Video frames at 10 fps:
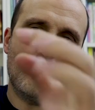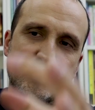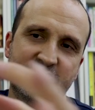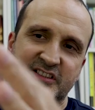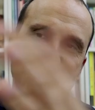om
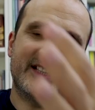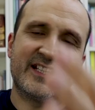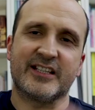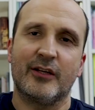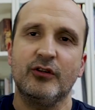ortasına
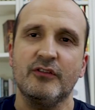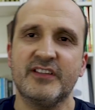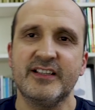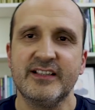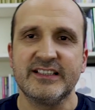denk geliyor
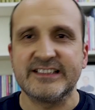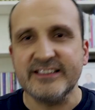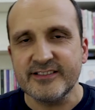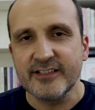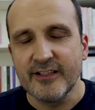ve
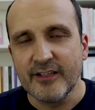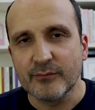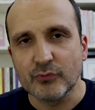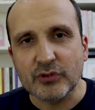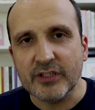siz
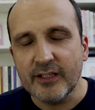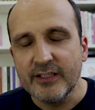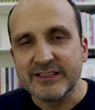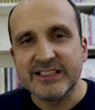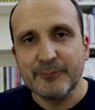burada
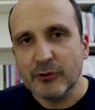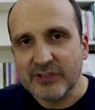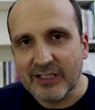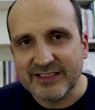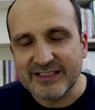
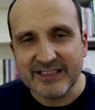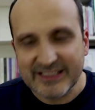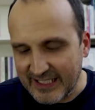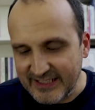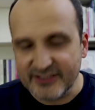tripod taktığınızda
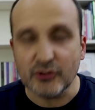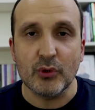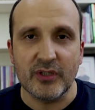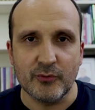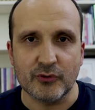kendinizi
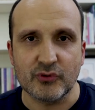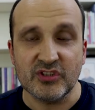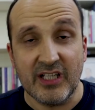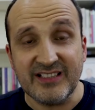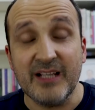
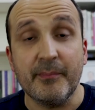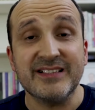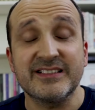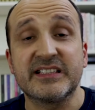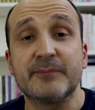göremiyorsunuz. Hatta
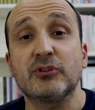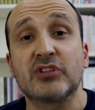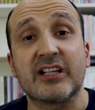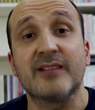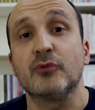bazen
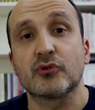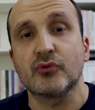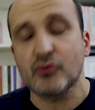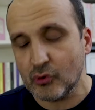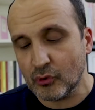tripod
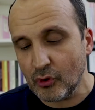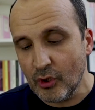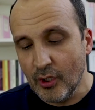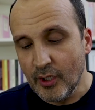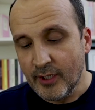takamıyorsunuz çünkü
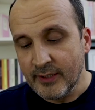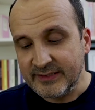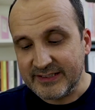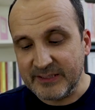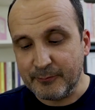
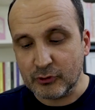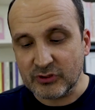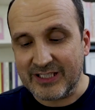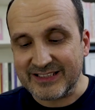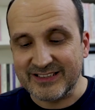
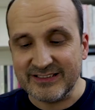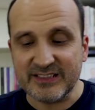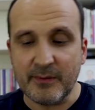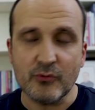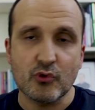tripodu taktığınız
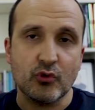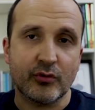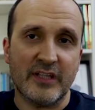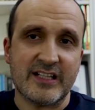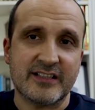zaman şu
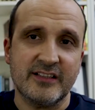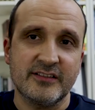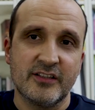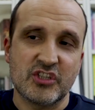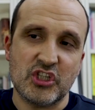
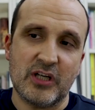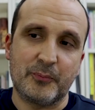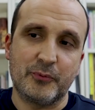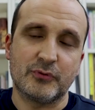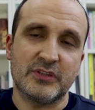ekran
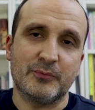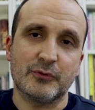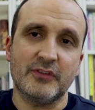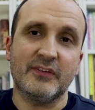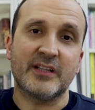çarpıyor
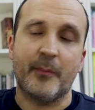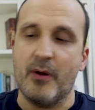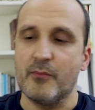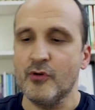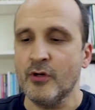tripoda ve
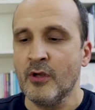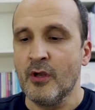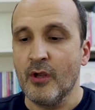kapanmıyor.